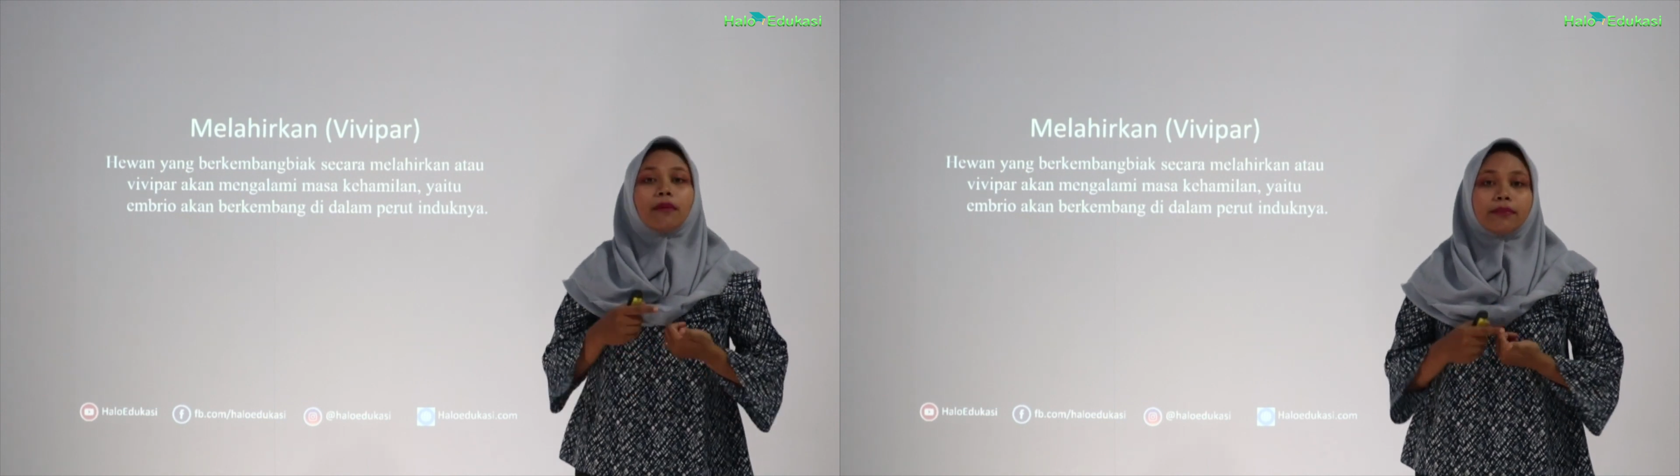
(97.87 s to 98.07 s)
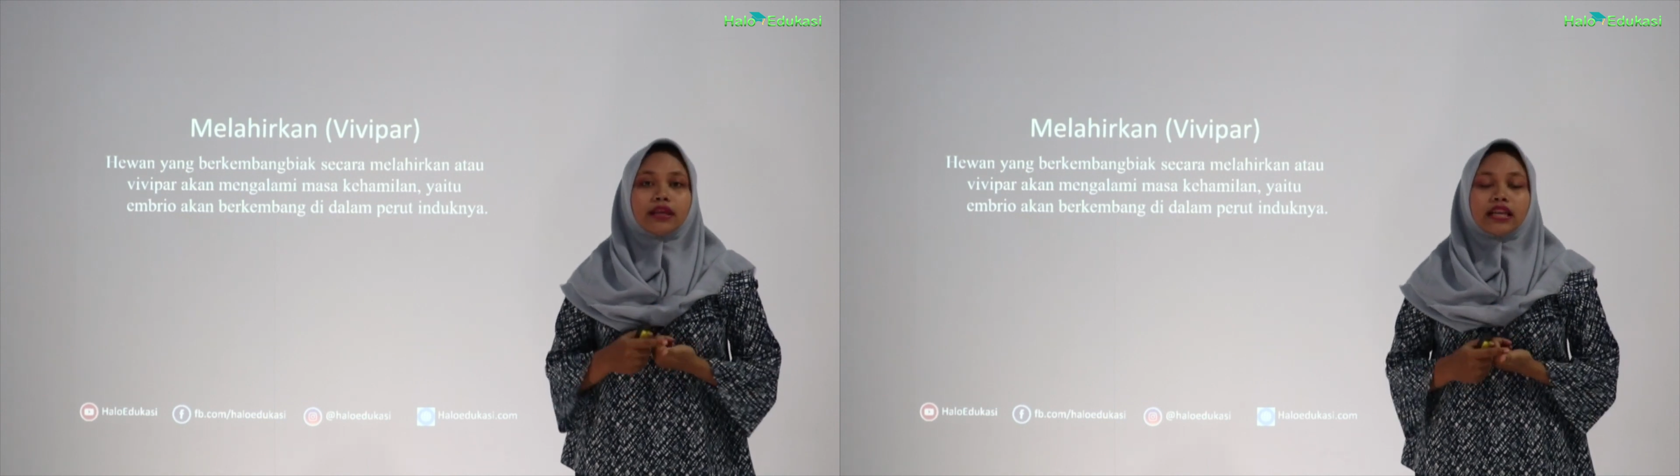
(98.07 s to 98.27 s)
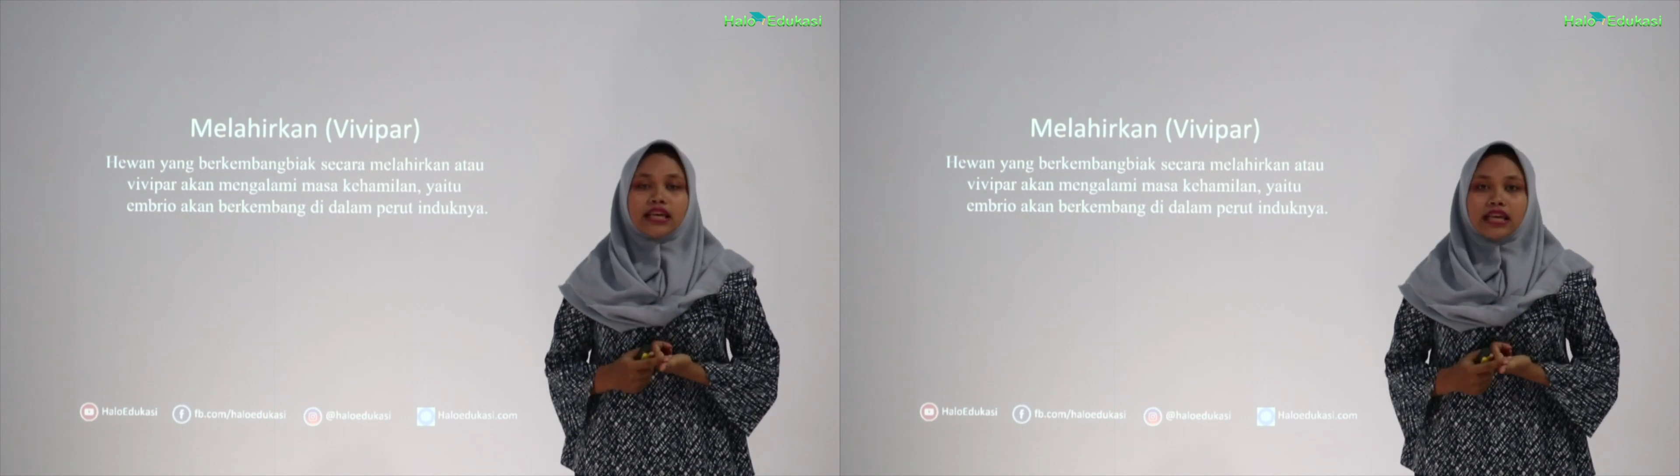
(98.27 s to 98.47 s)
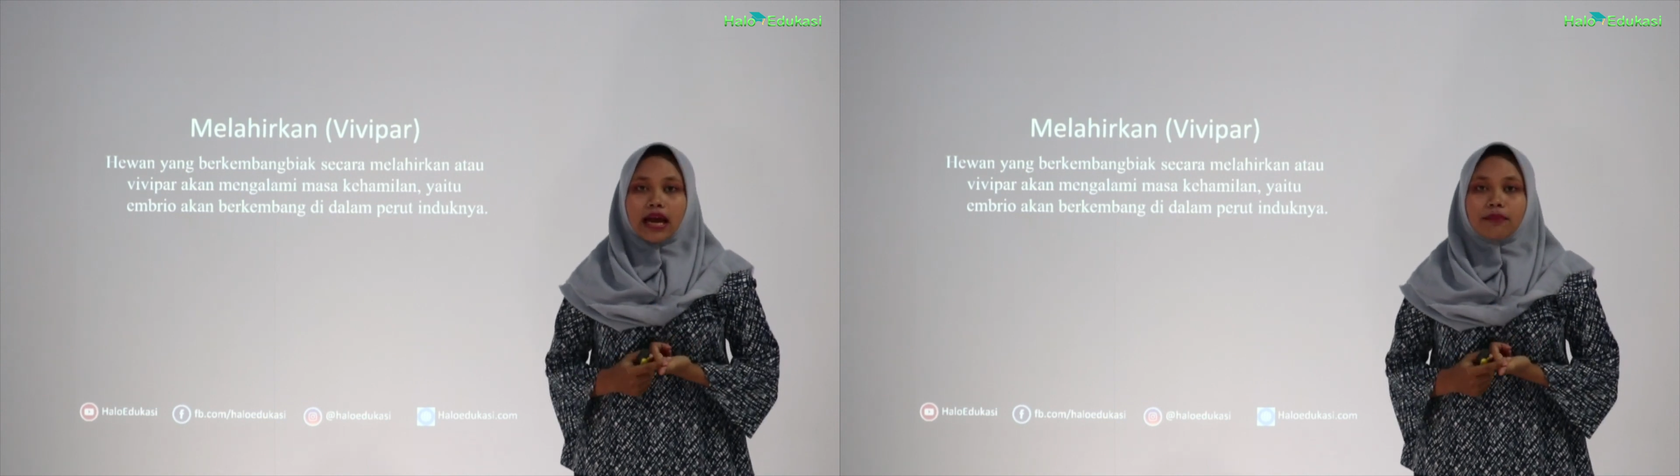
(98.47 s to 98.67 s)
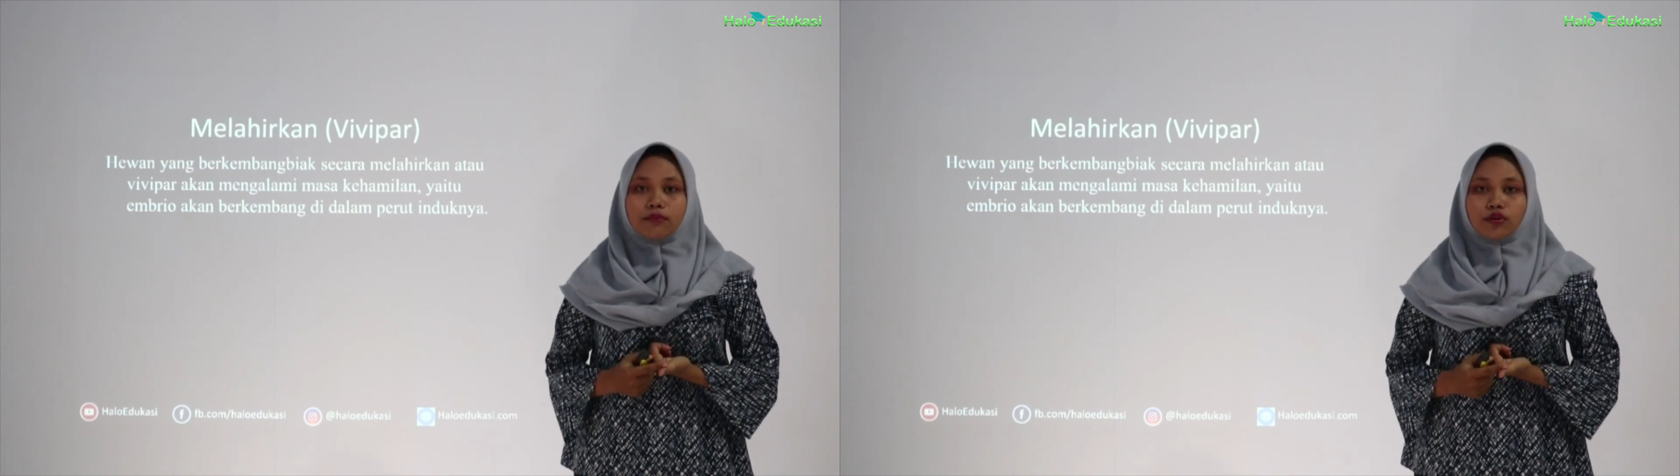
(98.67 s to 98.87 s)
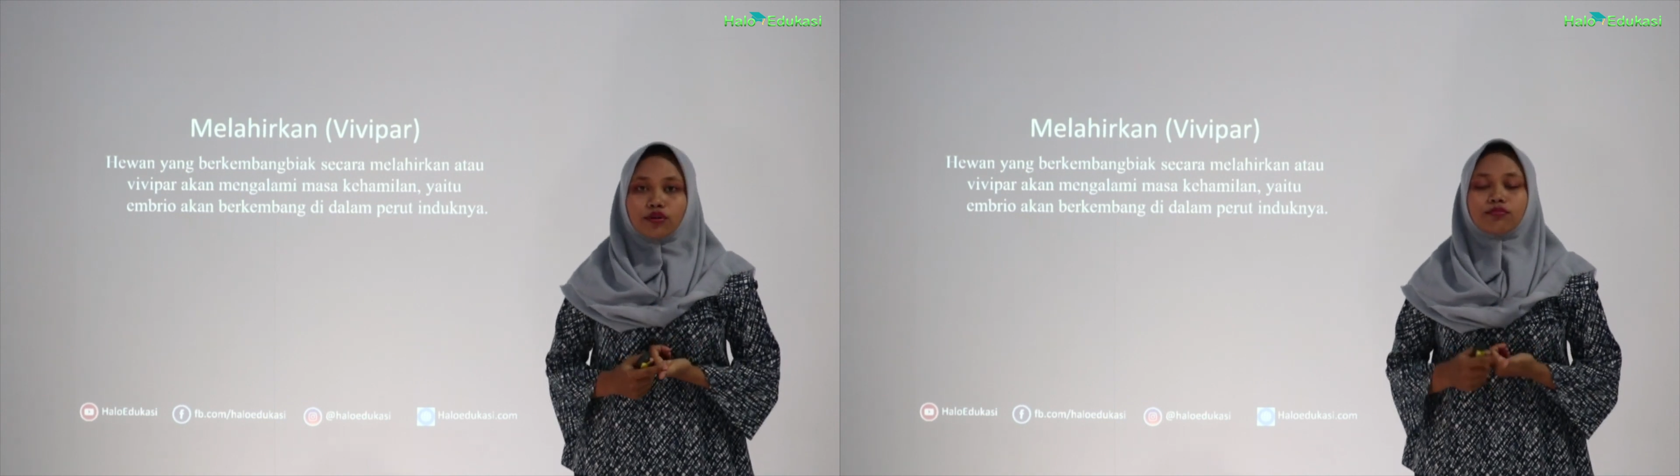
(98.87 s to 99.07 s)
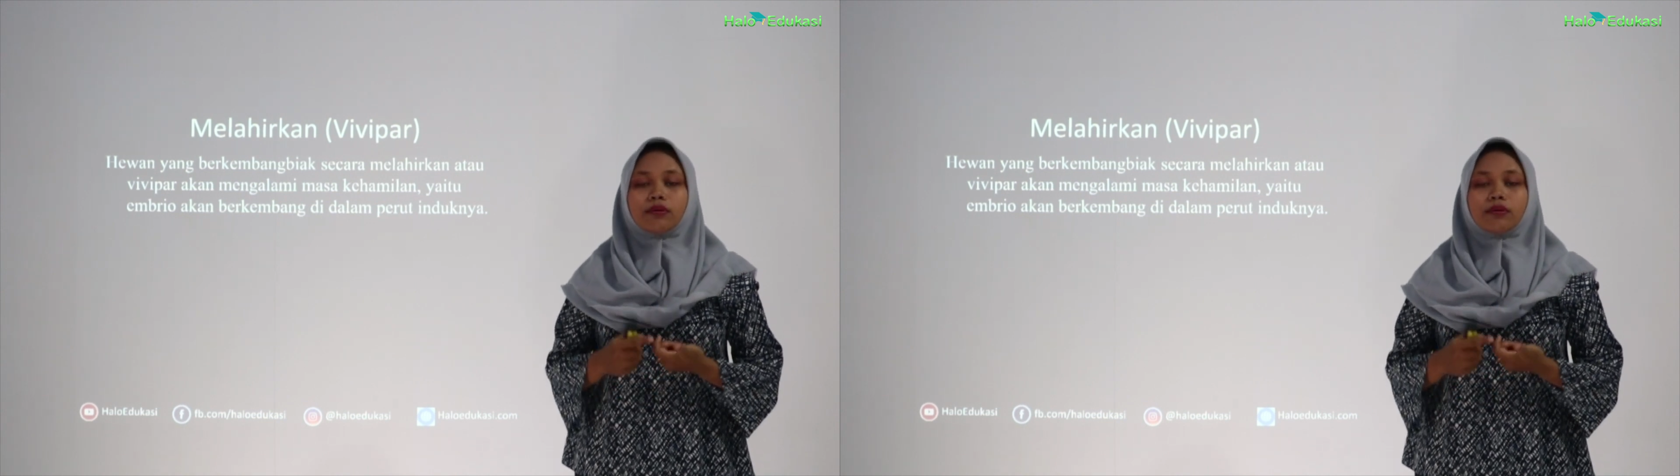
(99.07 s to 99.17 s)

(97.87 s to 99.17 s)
memiliki rambut,